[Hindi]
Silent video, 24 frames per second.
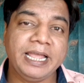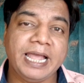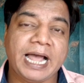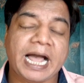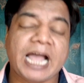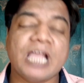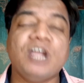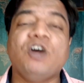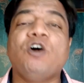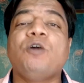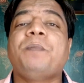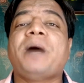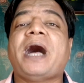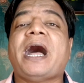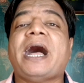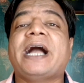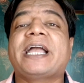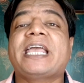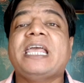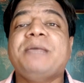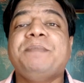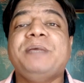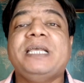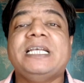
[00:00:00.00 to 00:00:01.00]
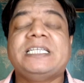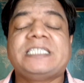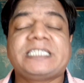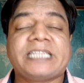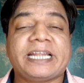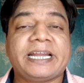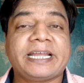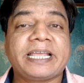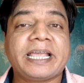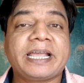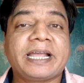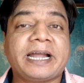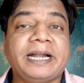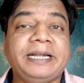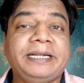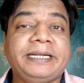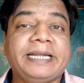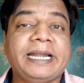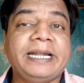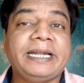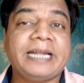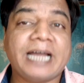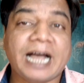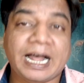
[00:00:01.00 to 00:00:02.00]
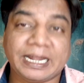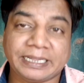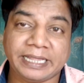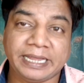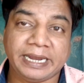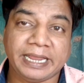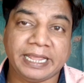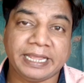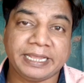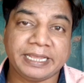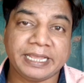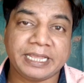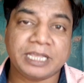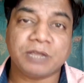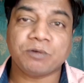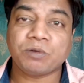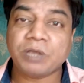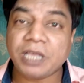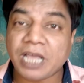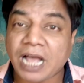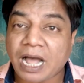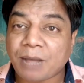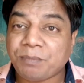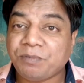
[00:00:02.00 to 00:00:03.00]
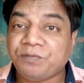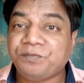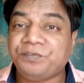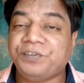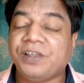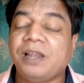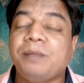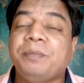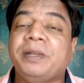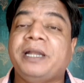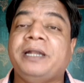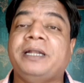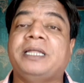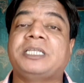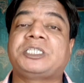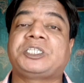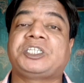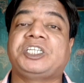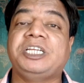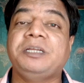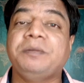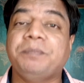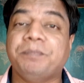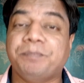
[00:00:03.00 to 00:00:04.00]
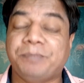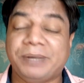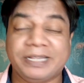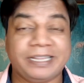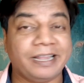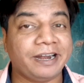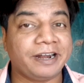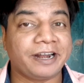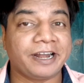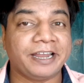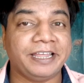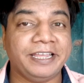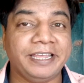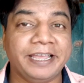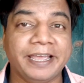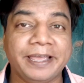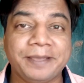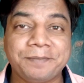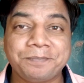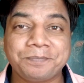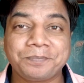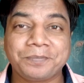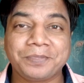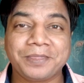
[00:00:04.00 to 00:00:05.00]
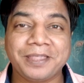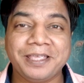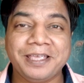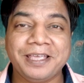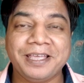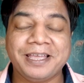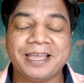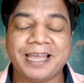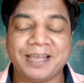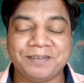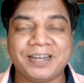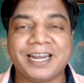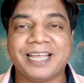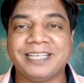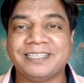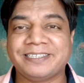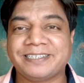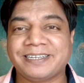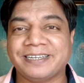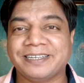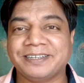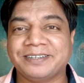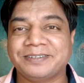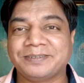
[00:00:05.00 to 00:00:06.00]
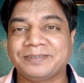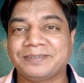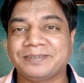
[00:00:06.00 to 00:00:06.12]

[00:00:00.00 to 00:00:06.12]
आई होप आगे भी इस तरह के कंटेंट आते रहे रहेंगे क्योंकि अब फिल्म इंडस्ट्री बदल रही है हैव ए नाइस डे